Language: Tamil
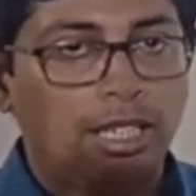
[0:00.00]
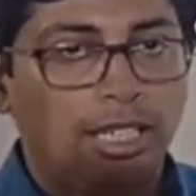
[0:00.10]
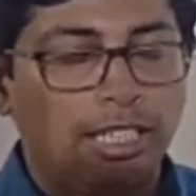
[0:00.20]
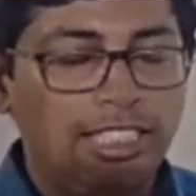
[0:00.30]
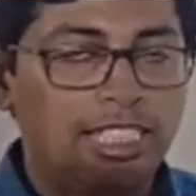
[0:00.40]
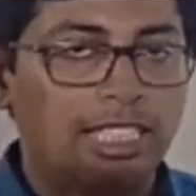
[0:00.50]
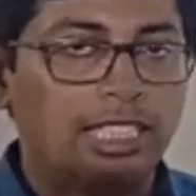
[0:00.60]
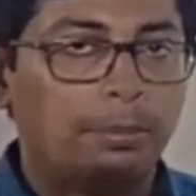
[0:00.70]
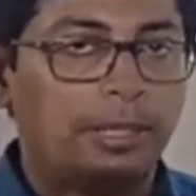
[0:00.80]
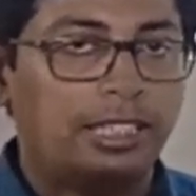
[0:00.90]

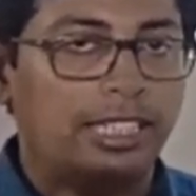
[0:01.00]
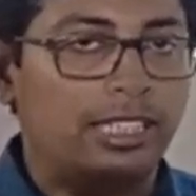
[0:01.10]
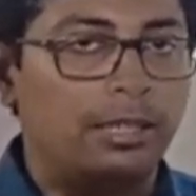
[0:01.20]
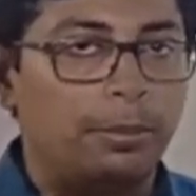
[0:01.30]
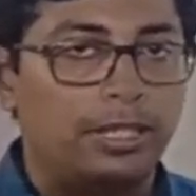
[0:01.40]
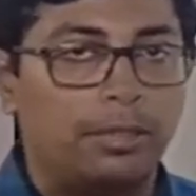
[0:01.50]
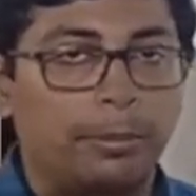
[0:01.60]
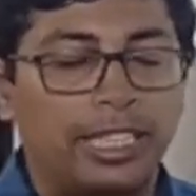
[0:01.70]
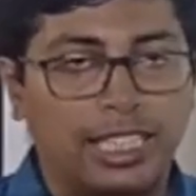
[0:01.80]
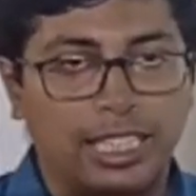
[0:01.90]
அடிஷ்னலாக பார்த்தீங்கன்னா இப்போ
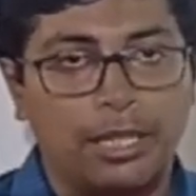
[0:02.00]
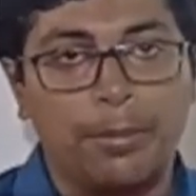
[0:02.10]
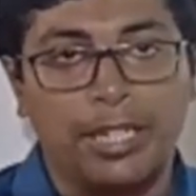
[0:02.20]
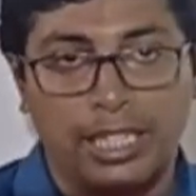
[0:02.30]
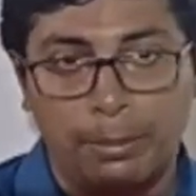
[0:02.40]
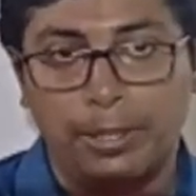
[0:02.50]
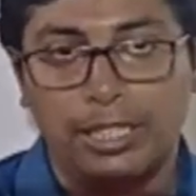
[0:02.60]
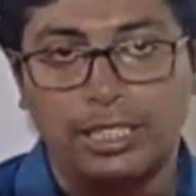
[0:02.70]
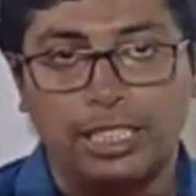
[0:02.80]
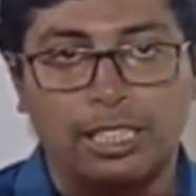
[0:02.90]
மயில் அகாடமி
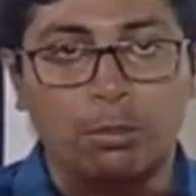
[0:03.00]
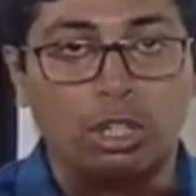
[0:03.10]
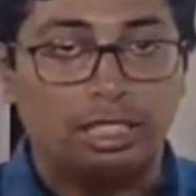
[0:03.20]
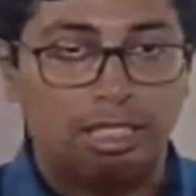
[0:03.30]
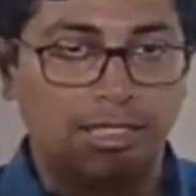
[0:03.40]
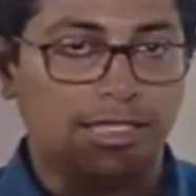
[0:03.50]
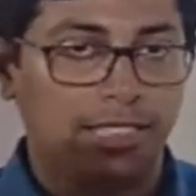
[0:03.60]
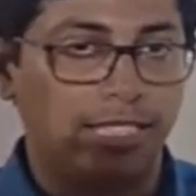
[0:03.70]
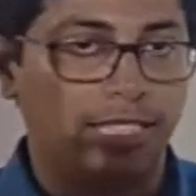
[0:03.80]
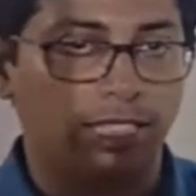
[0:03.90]
ஆப்பில் நீங்கள் மார்க்
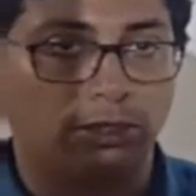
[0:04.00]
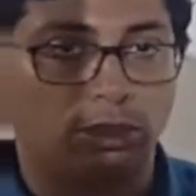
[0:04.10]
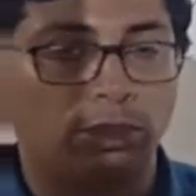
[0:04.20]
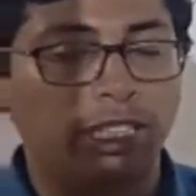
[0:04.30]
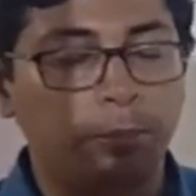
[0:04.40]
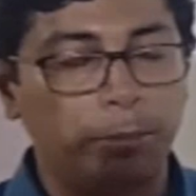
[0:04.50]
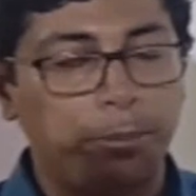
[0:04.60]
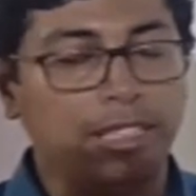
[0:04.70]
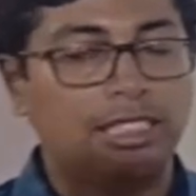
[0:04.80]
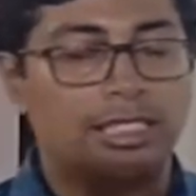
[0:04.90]
டெஸ்ட் எடுக்கலாம் ஸோ நீட்
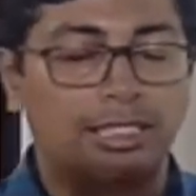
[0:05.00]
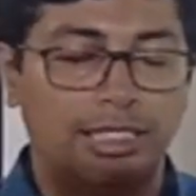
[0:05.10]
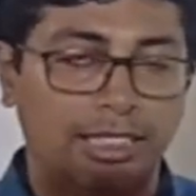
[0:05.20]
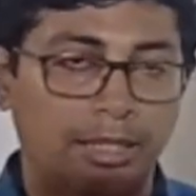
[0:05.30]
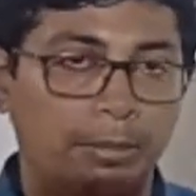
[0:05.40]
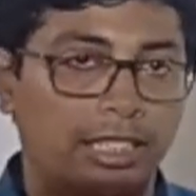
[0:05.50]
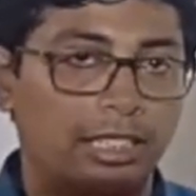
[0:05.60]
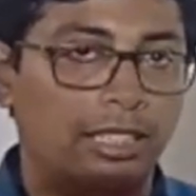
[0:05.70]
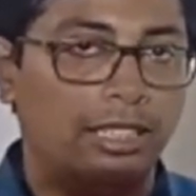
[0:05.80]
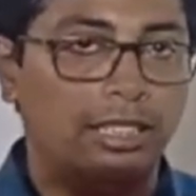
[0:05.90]
ப்ரிப்பரேஷனை ஸ்ட்ரென்தன்
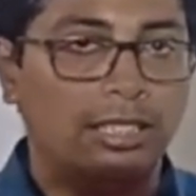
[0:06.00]
பண்ணுறதுக்கு